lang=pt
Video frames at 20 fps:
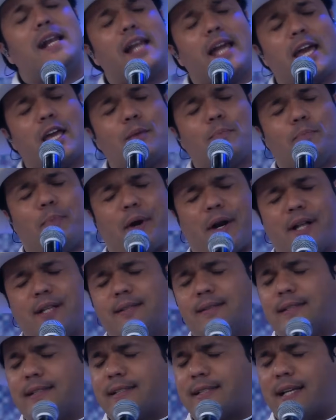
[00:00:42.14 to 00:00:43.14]

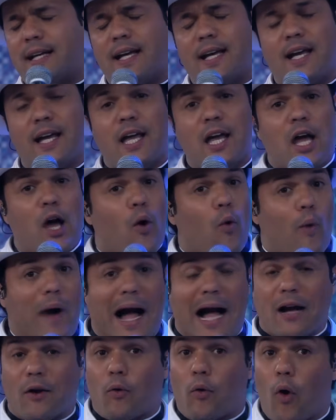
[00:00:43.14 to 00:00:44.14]
lembrança o
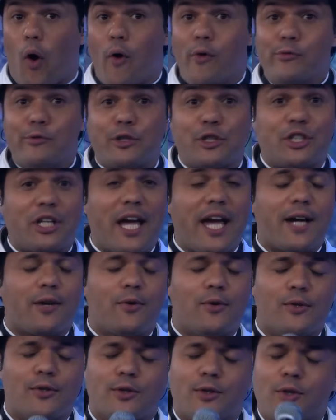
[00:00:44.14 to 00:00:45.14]

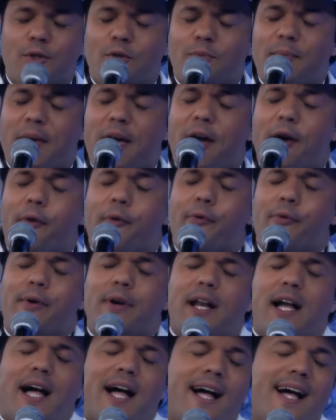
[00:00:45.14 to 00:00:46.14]
aconchego do meu
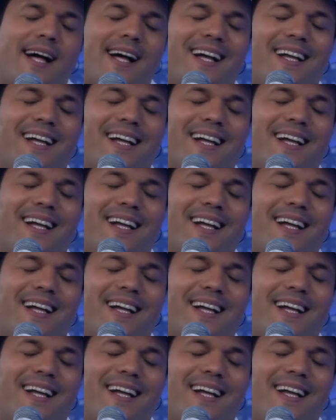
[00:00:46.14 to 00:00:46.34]
lar.